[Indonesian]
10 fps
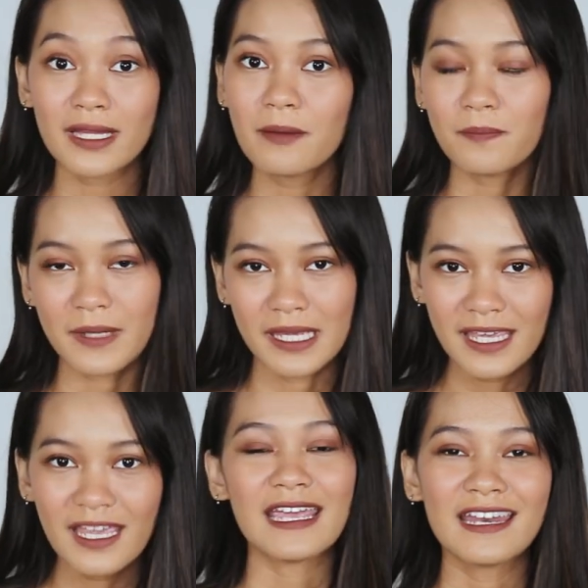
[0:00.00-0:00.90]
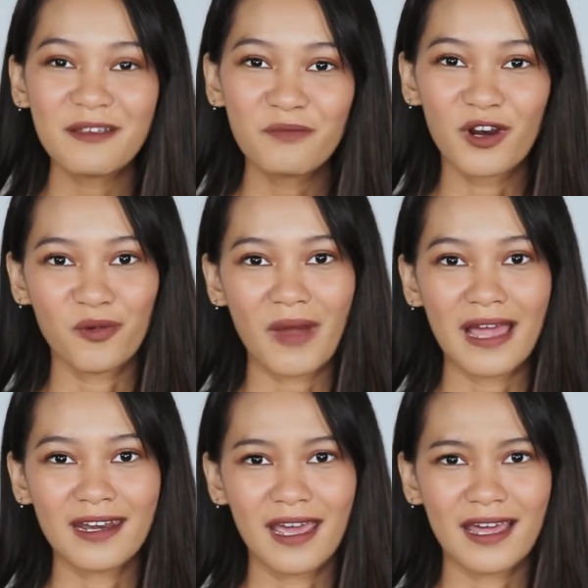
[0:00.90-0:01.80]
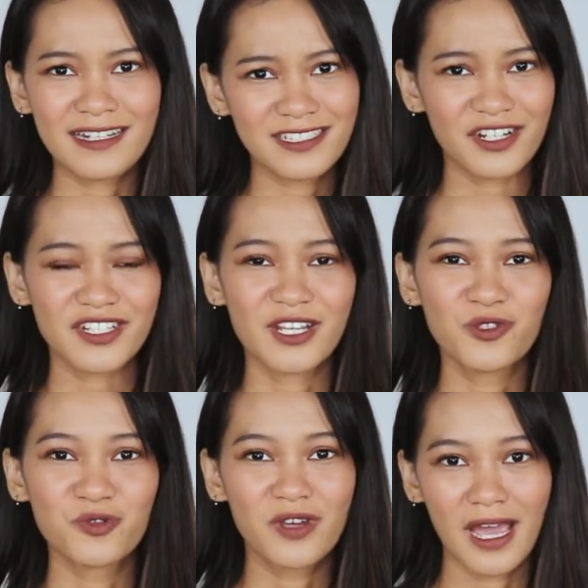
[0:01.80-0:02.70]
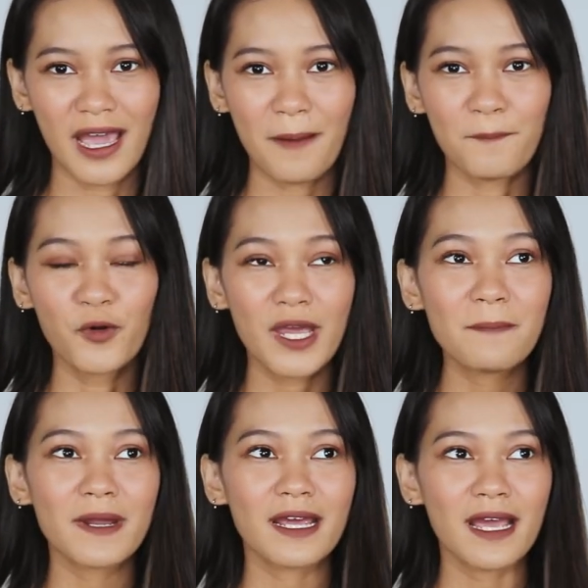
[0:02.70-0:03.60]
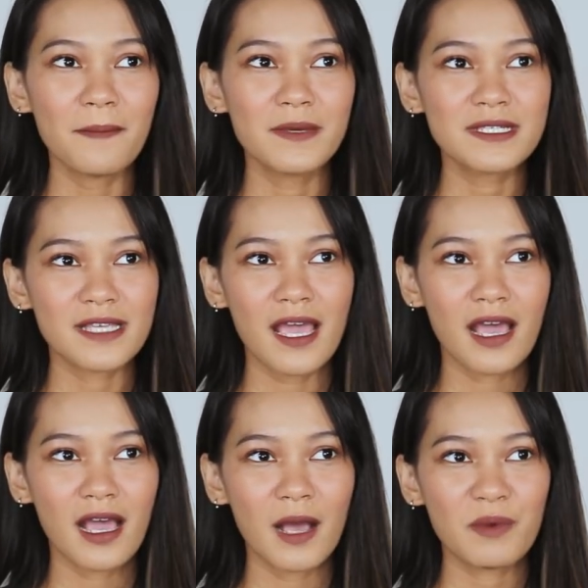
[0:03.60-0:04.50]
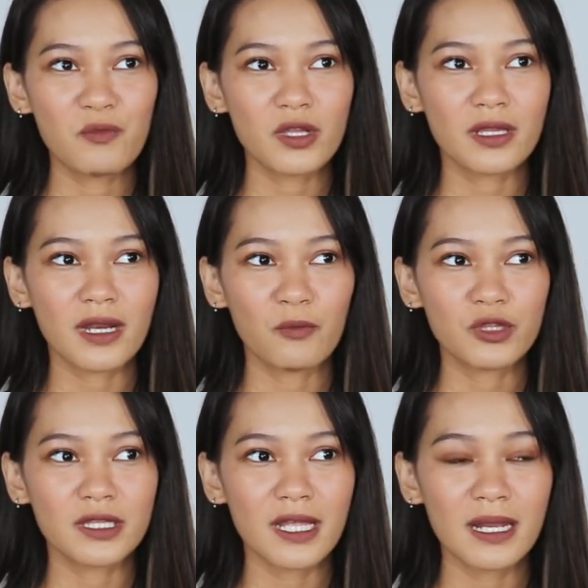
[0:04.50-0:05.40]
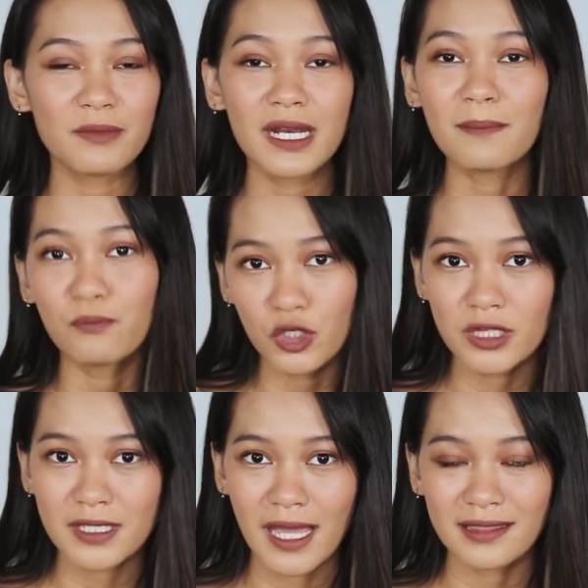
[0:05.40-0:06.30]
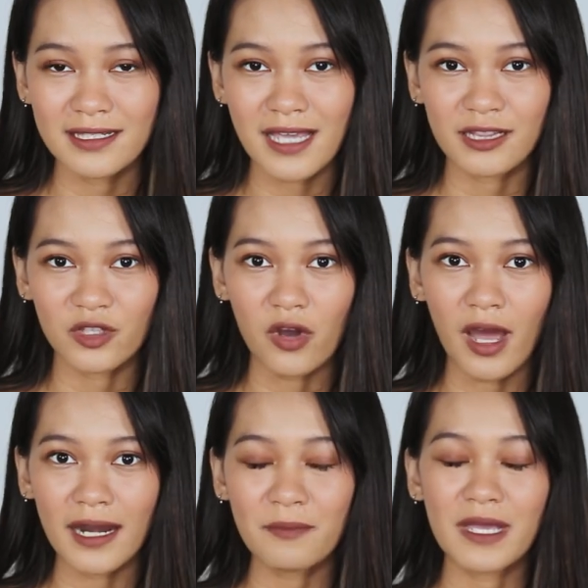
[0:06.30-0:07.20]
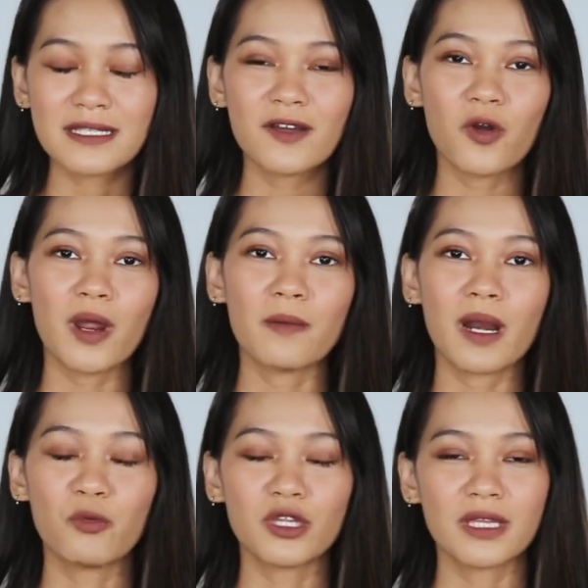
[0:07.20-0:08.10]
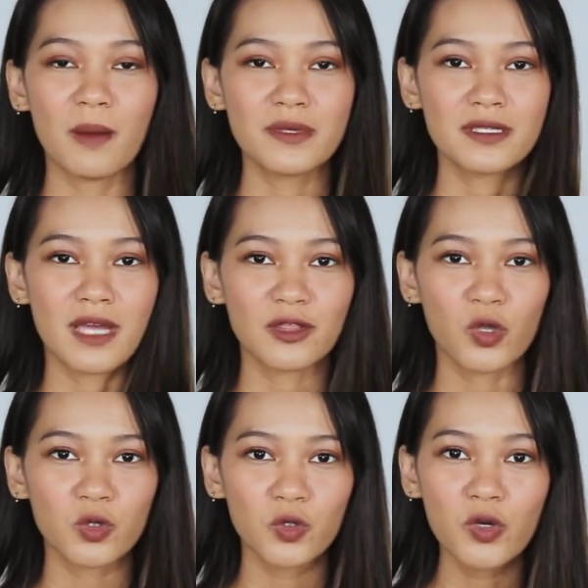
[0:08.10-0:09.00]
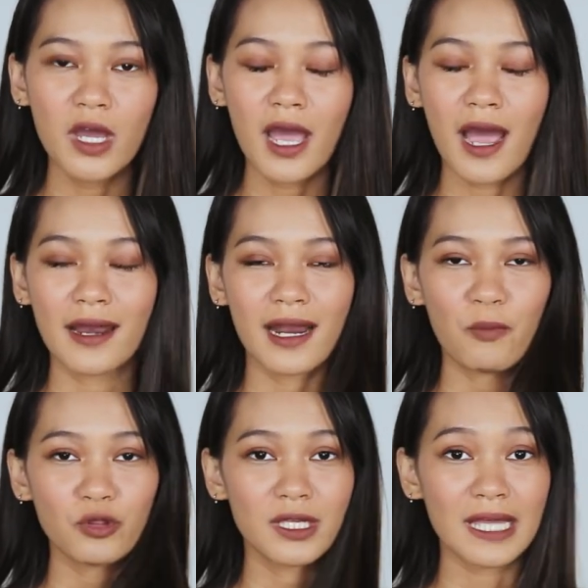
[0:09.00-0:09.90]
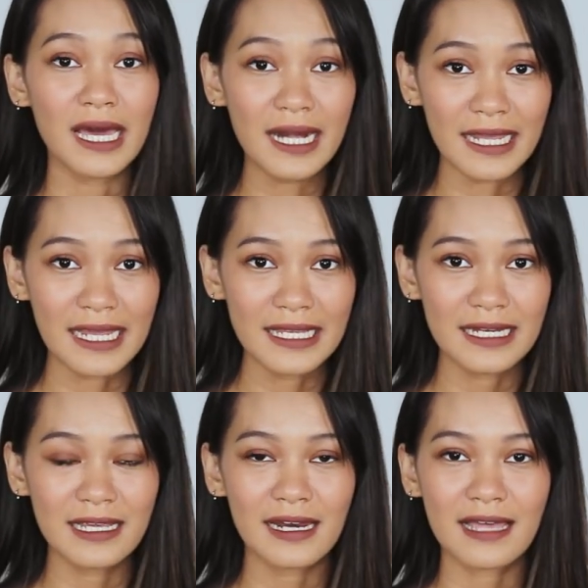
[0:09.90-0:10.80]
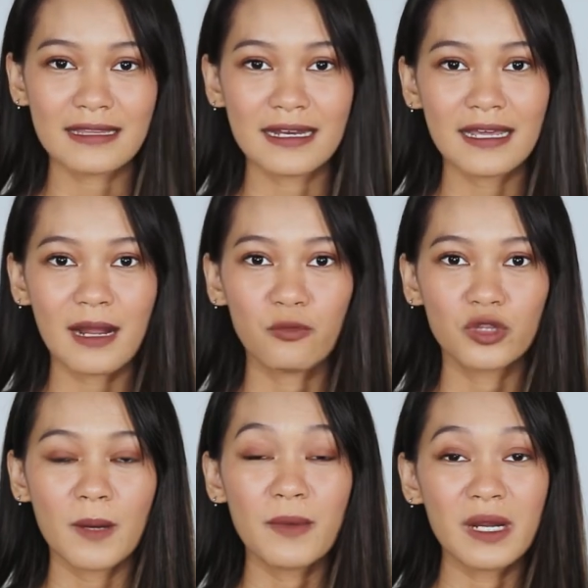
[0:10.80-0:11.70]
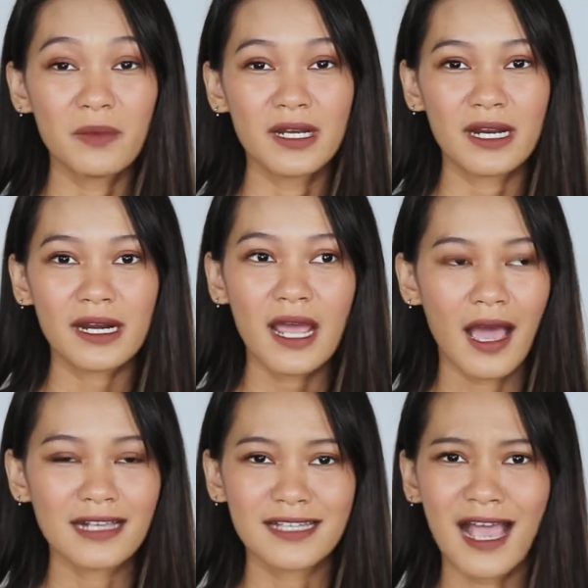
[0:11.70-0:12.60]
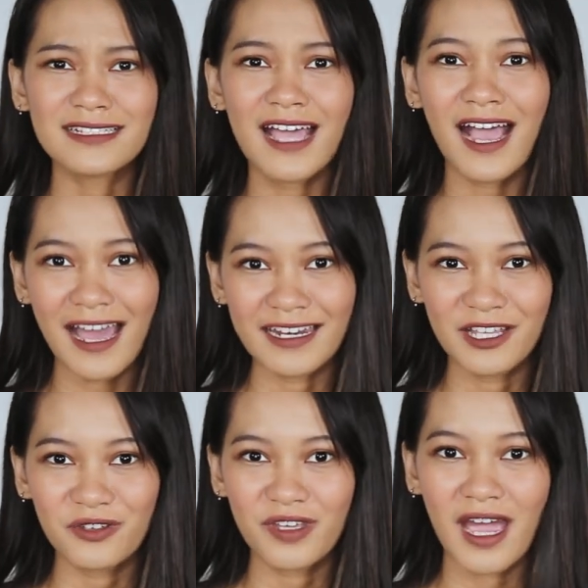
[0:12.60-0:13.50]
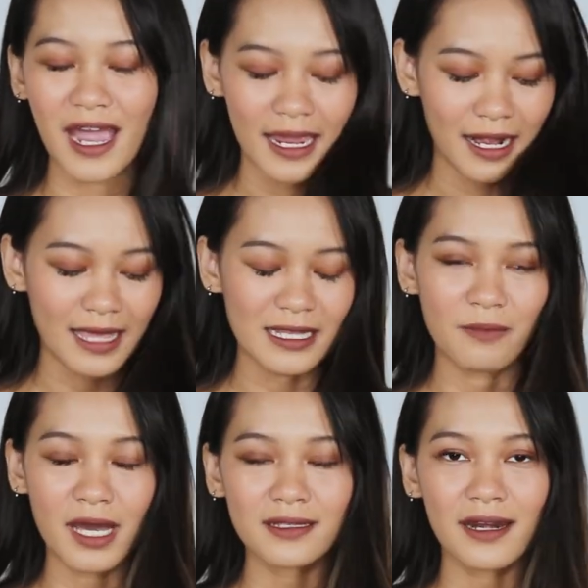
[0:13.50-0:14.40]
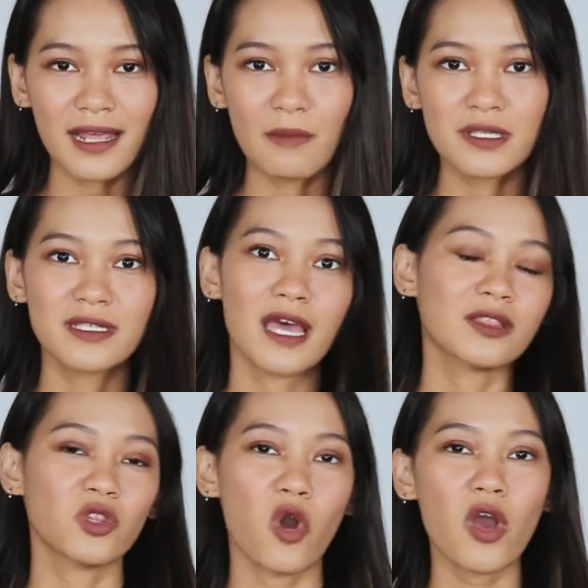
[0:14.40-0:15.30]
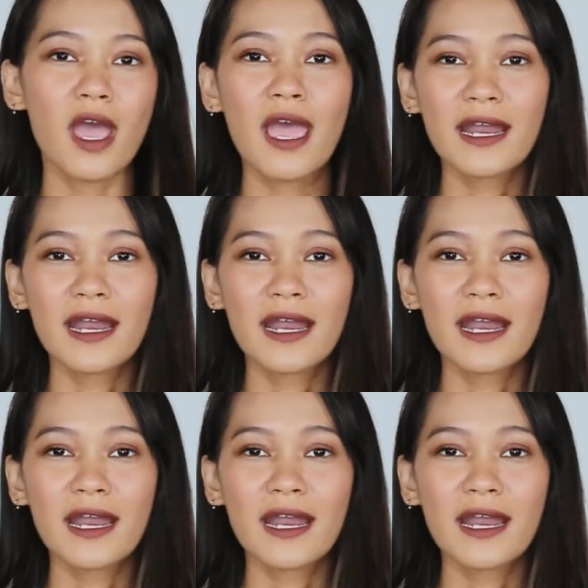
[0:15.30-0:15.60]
Tapi ini belum ada researchnya juga. Mungkin mereka bisa uh, membuat rambut kita lebih lembut saat dicatok karena biasanya kalau rambut kita habis dicatok tuh karena rambut kita kering jadi kelihatannya rambutnya bener-bener acak-acakan gitu ya kayak kelihatan banget kering abis dicatok.